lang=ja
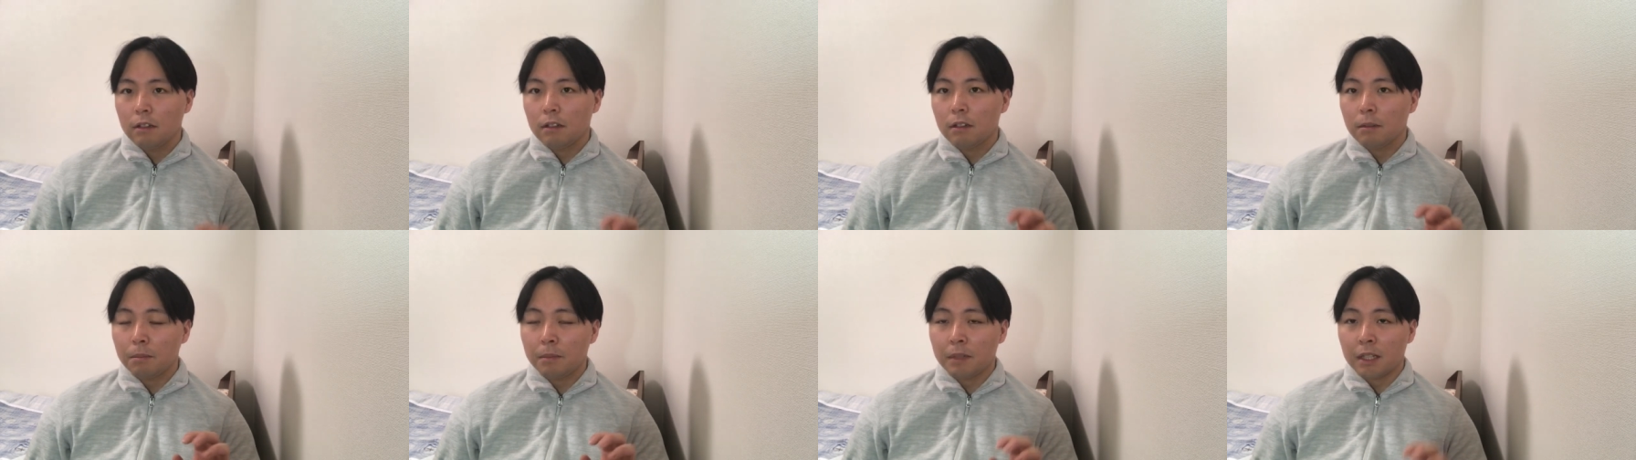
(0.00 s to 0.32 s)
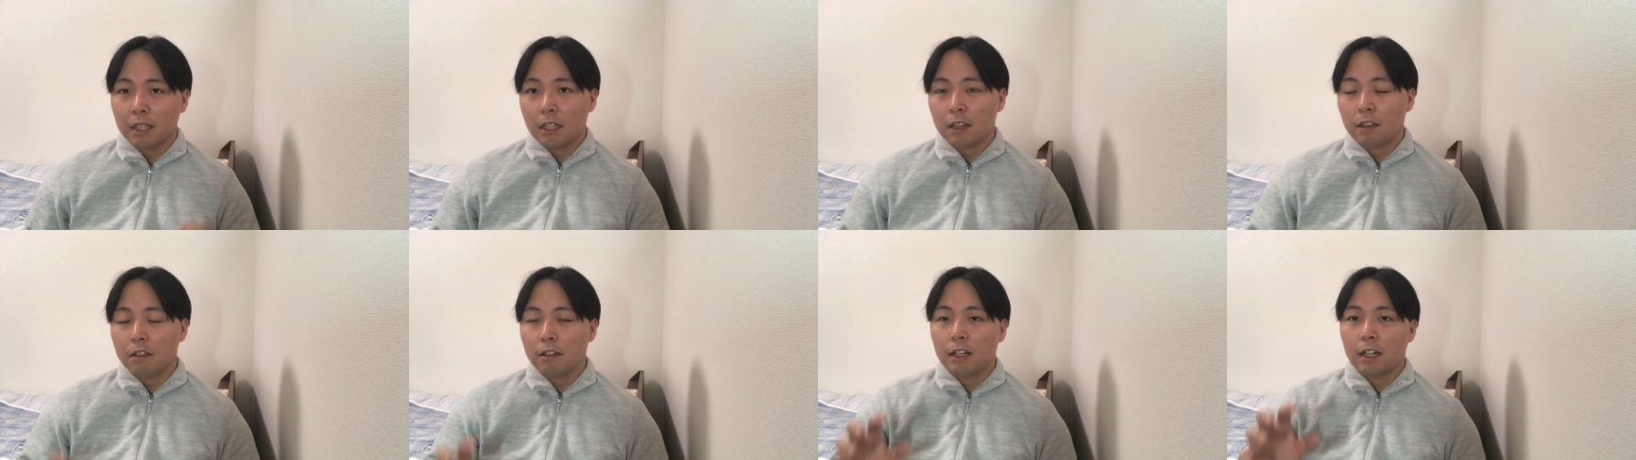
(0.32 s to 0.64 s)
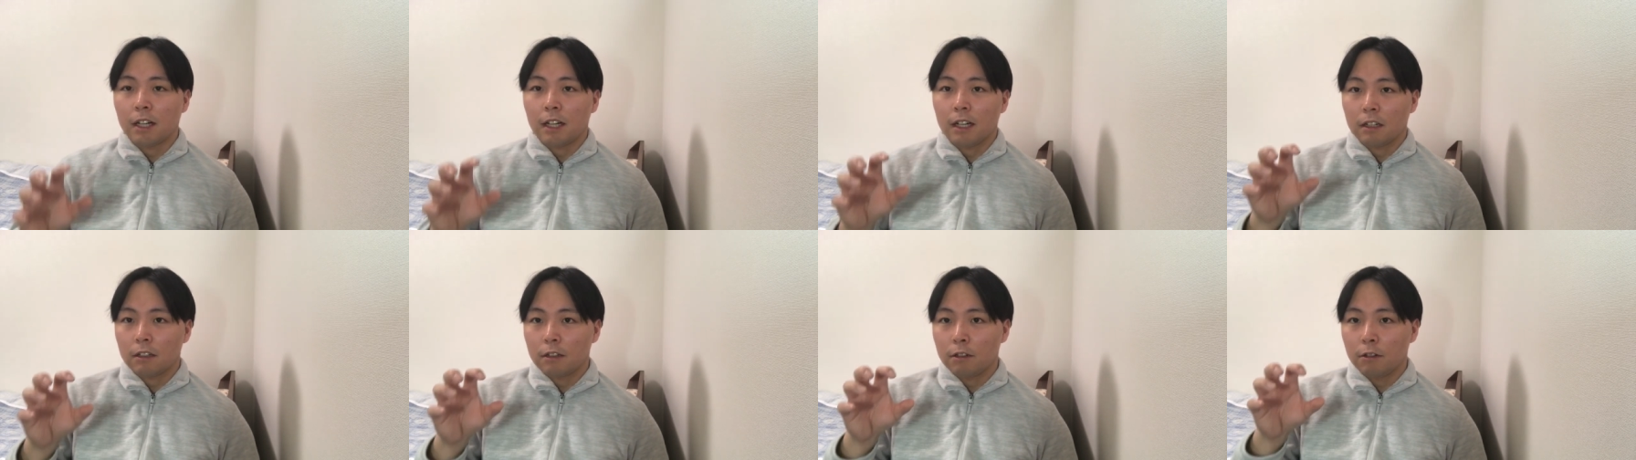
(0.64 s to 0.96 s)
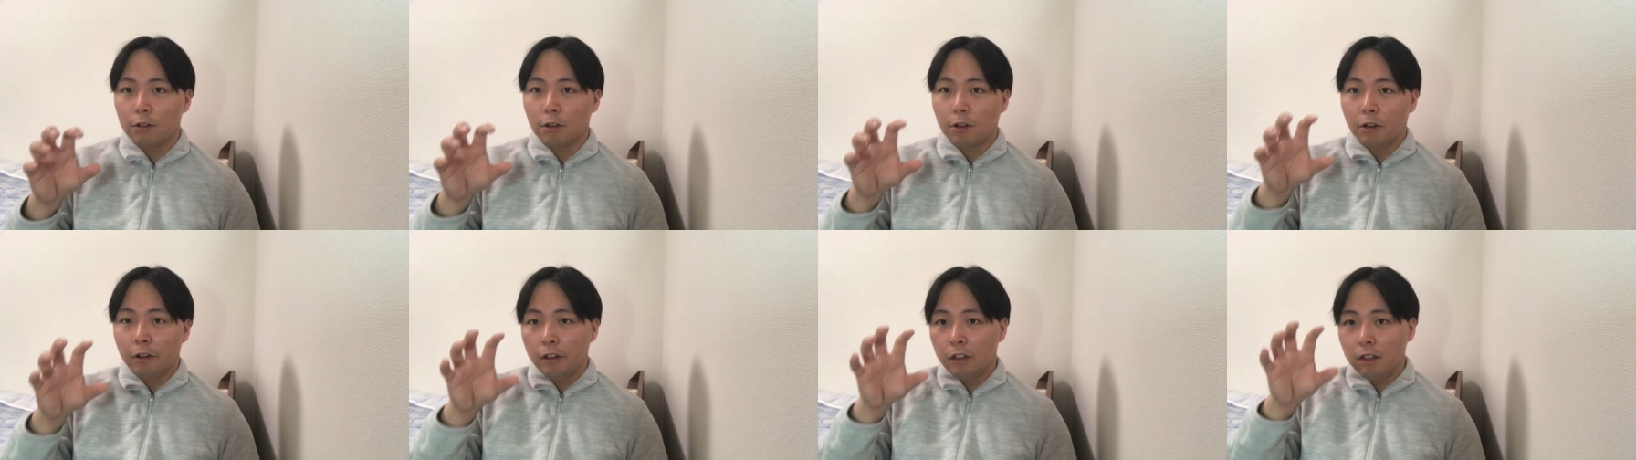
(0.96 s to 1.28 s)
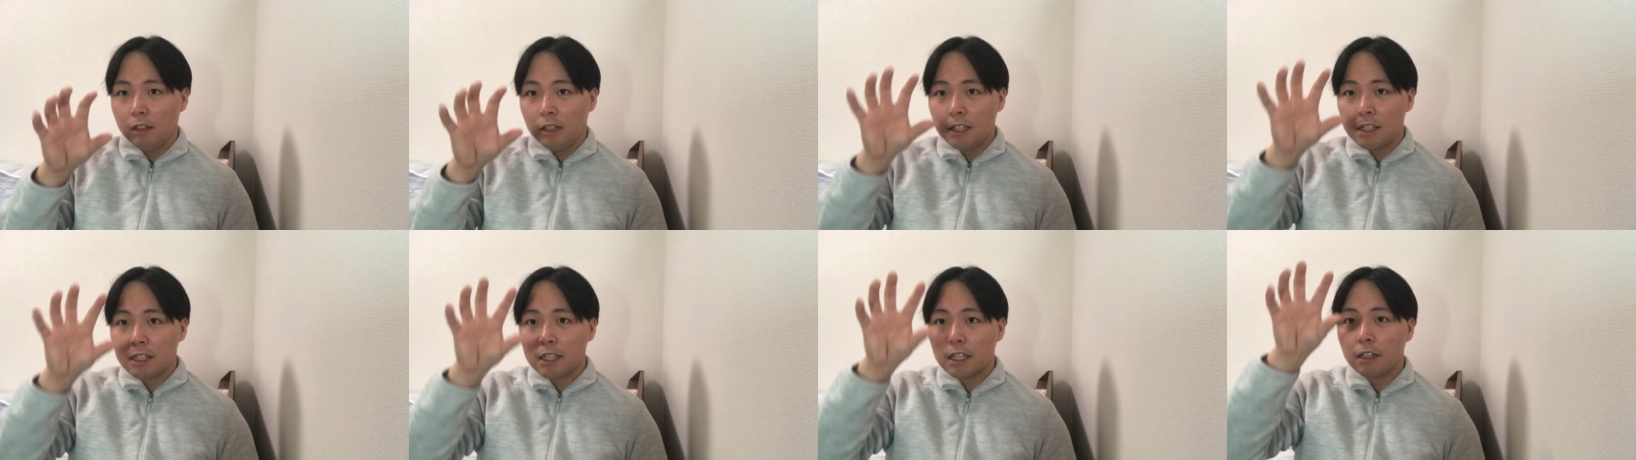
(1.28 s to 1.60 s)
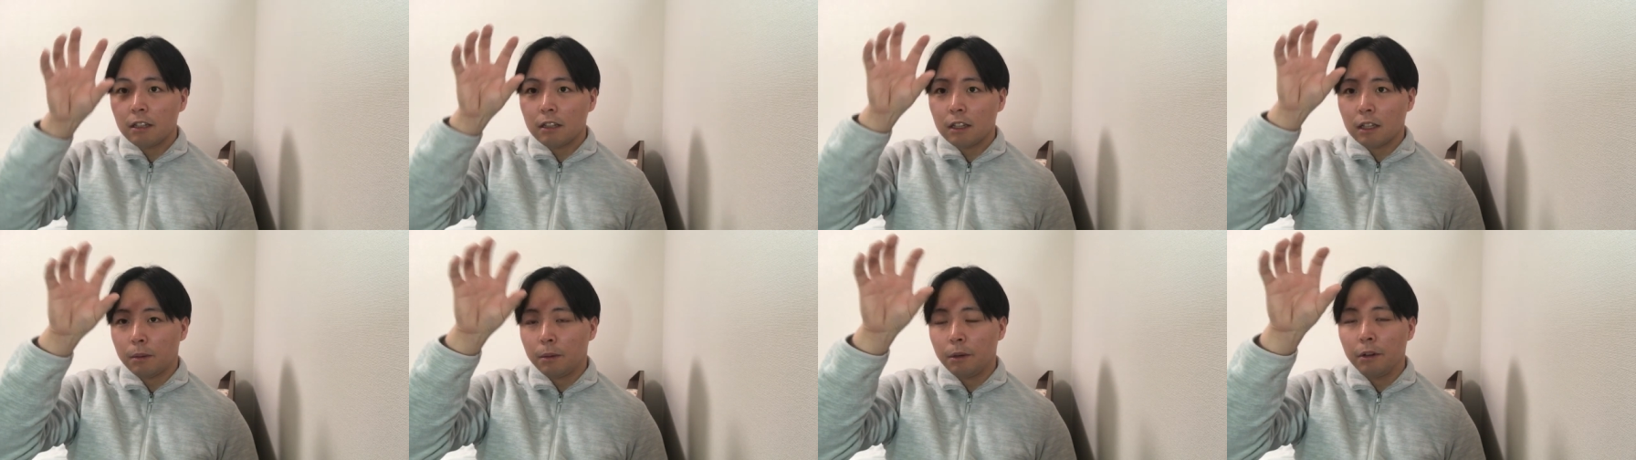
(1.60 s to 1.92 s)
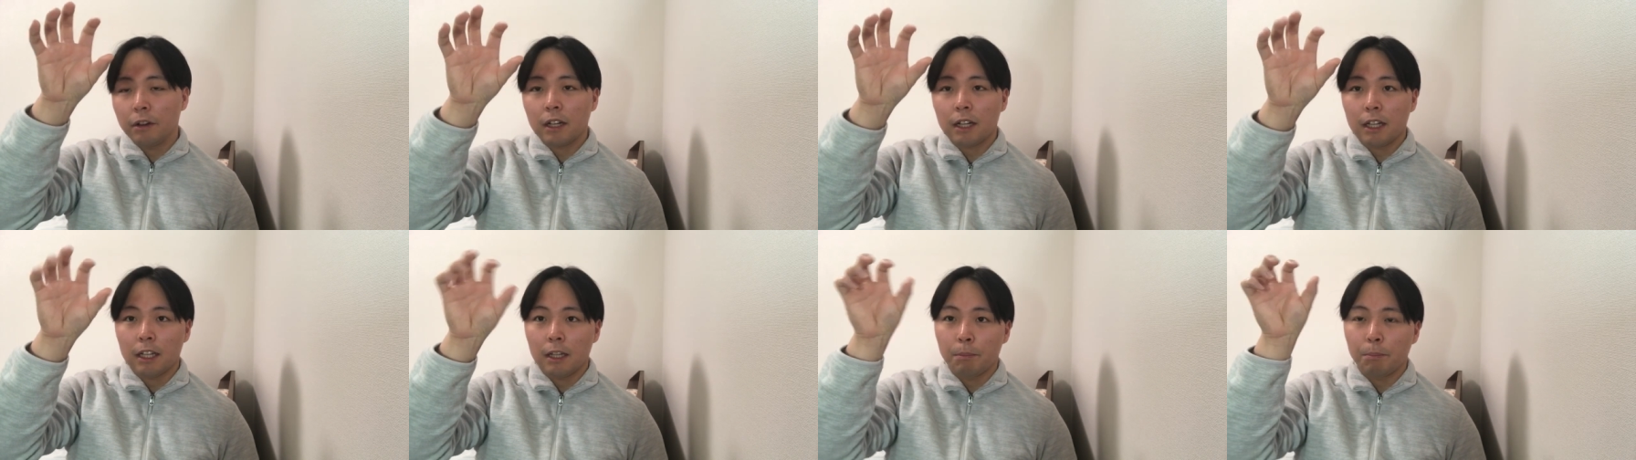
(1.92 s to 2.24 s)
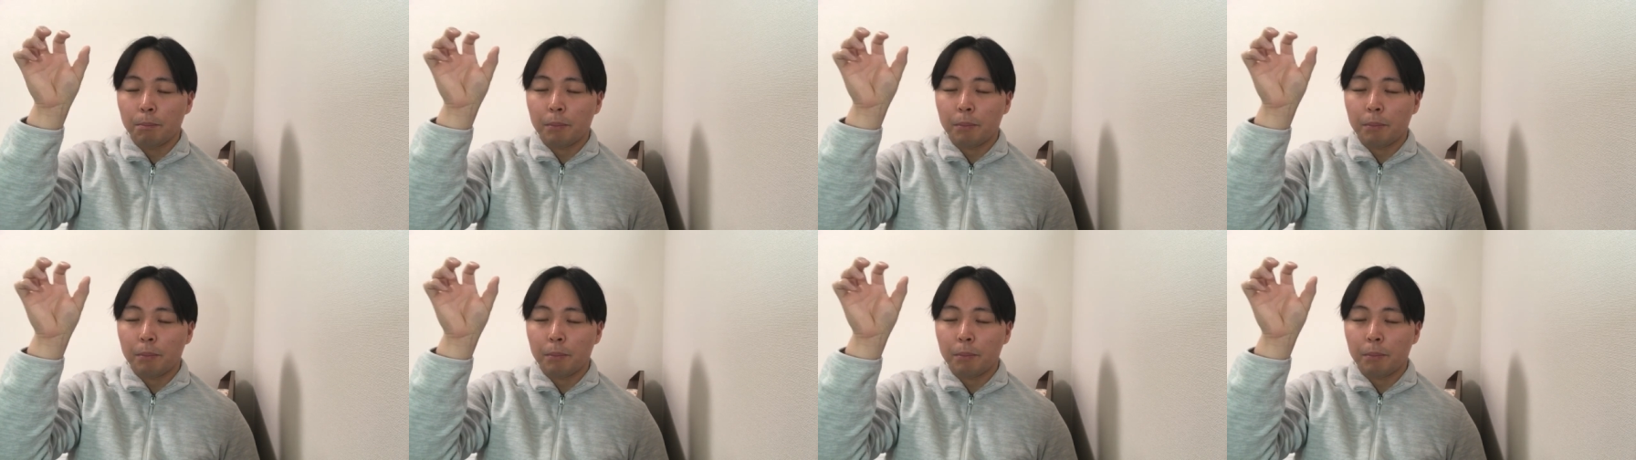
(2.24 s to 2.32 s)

まあ、なんていうかな、その、偽ユタボンがいっ